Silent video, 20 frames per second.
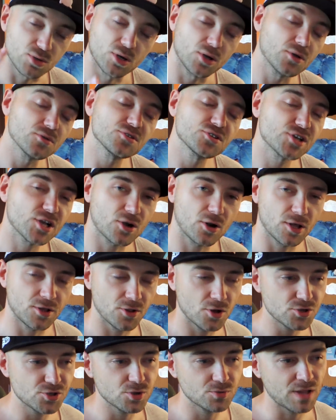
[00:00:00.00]
Sugerując się
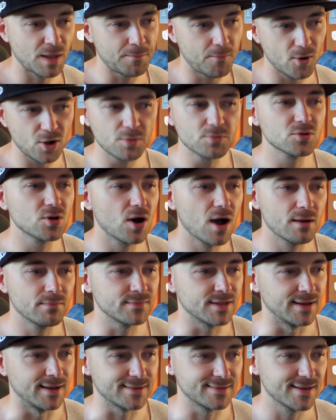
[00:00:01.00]
kolejnością na Pokémon
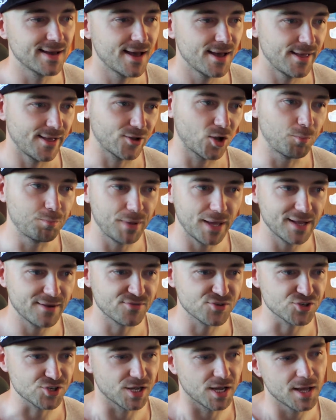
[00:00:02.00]
Hamlet, jako
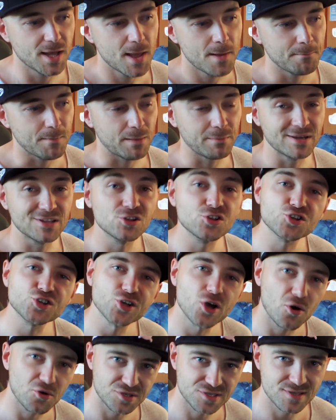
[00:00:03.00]
pierwsze mamy
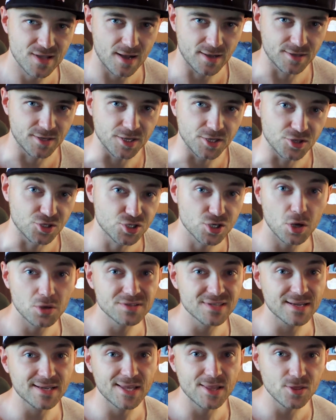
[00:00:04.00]
trzy odznaki, trzy
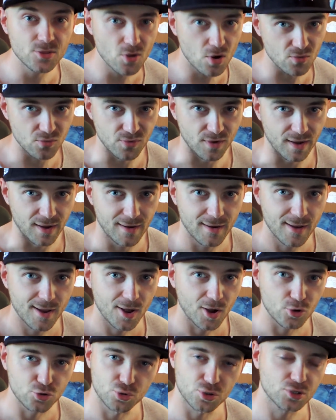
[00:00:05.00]
odznaki nowe,
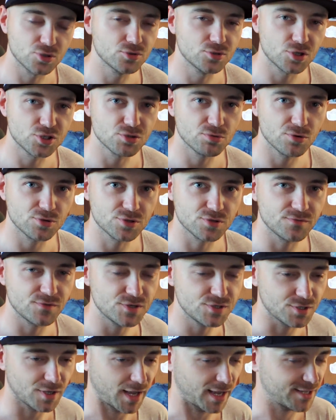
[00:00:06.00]
które dotyczą
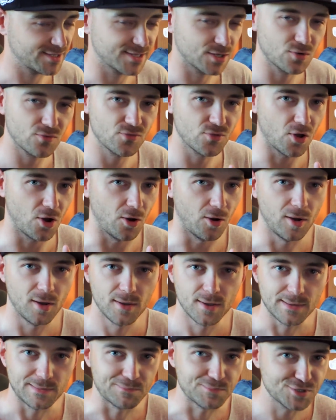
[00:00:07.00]
oczywiście jak zarówno
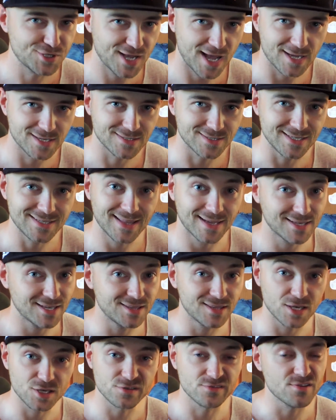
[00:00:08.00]
przyjaźni,
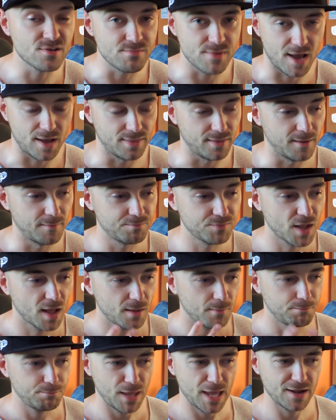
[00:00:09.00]
tak i też wymian.
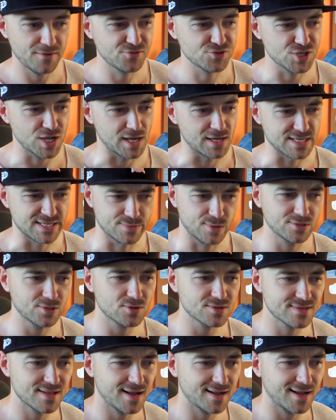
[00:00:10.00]
Pierwsza,
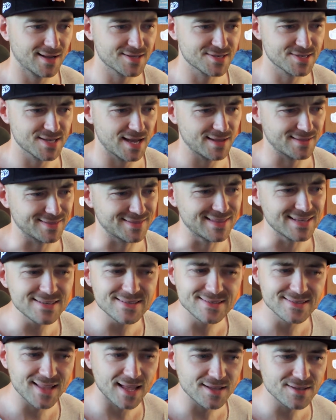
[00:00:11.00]
złota odznaka za
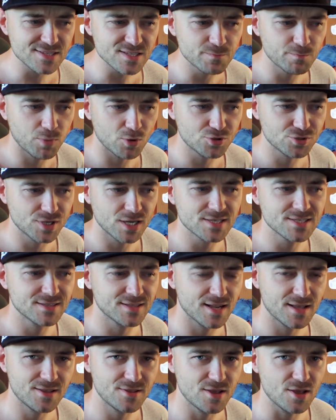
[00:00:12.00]
dystans podczas
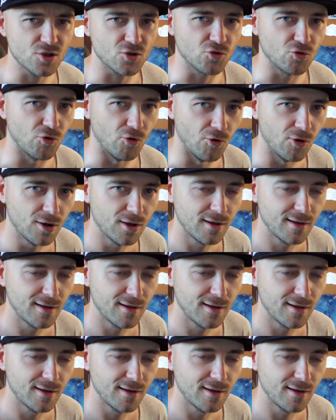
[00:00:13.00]
tradingu